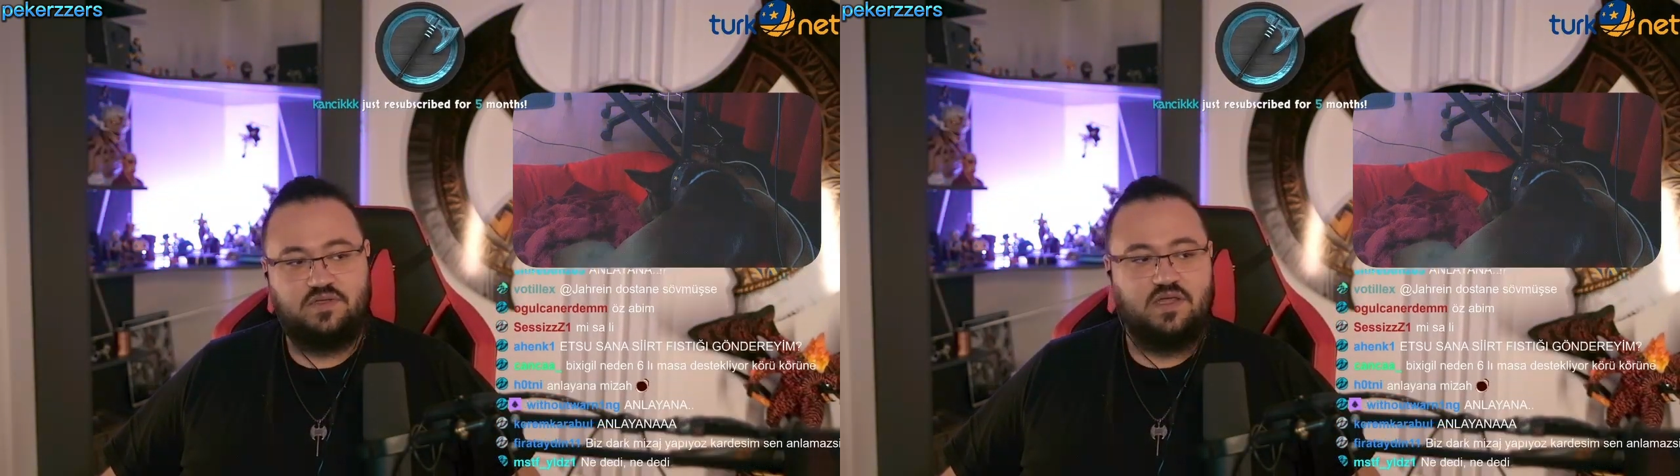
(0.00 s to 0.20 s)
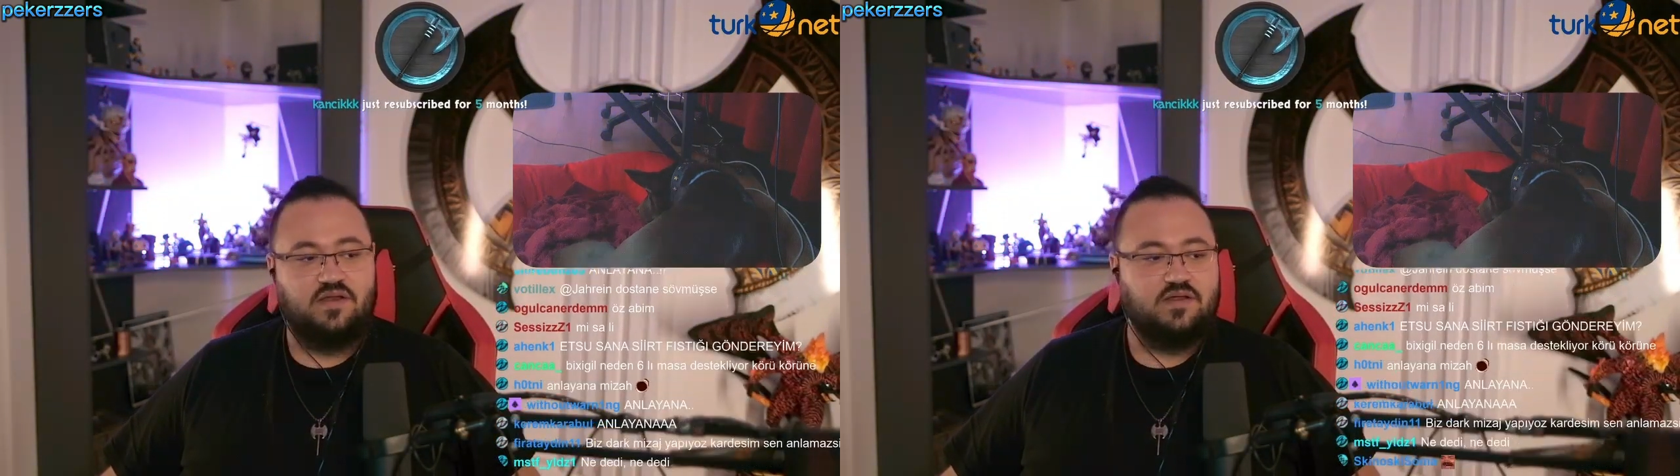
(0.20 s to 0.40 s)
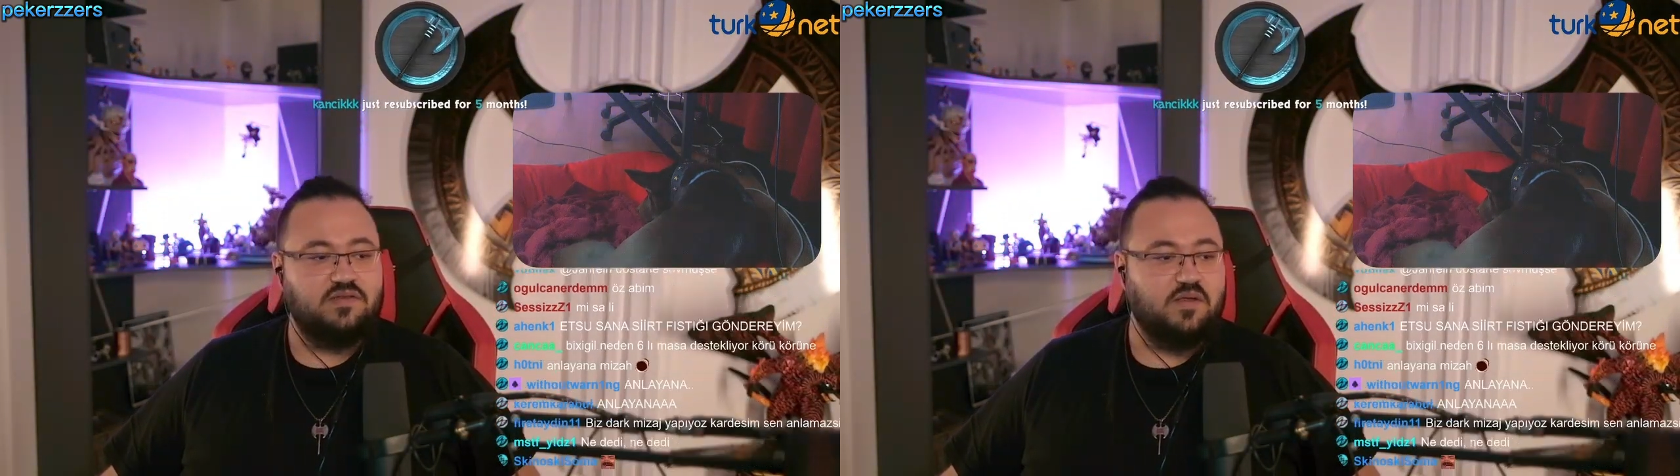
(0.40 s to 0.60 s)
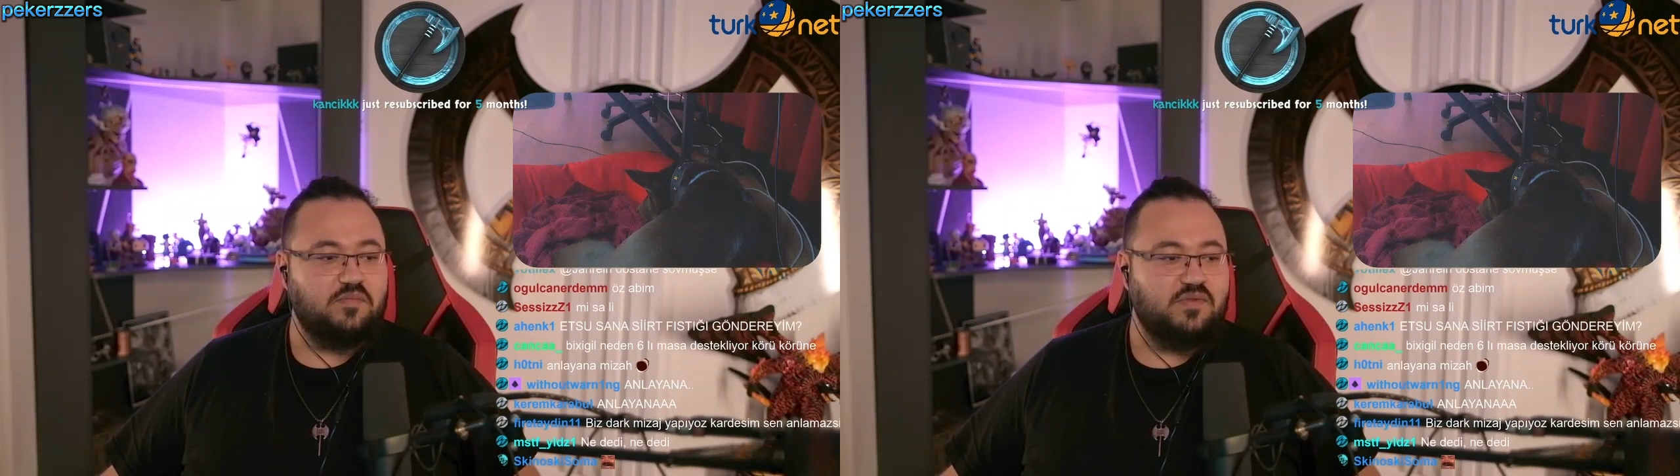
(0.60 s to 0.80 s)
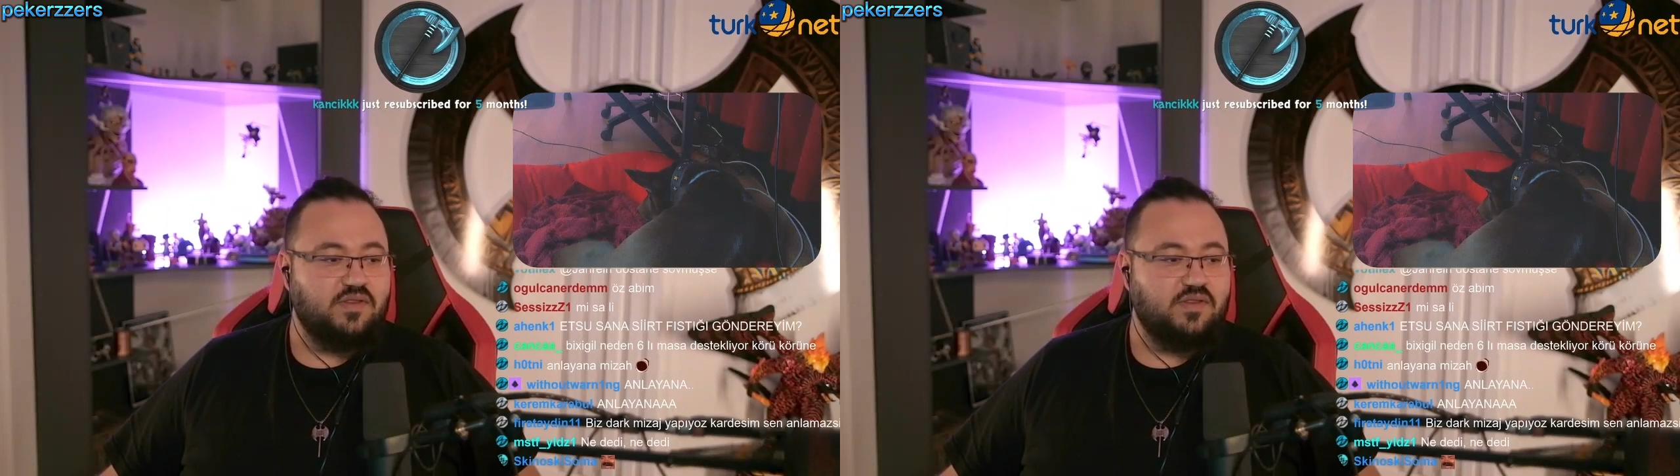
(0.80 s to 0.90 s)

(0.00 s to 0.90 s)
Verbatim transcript: Yani adam